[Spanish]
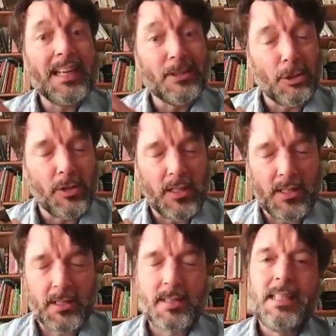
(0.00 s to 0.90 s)

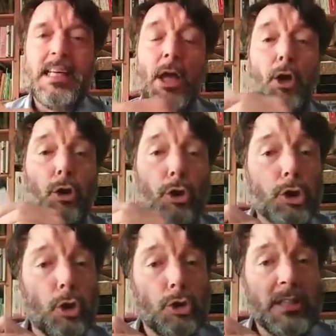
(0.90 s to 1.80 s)
Entonces, no
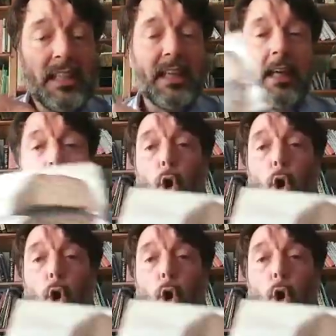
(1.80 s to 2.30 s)
solo tiene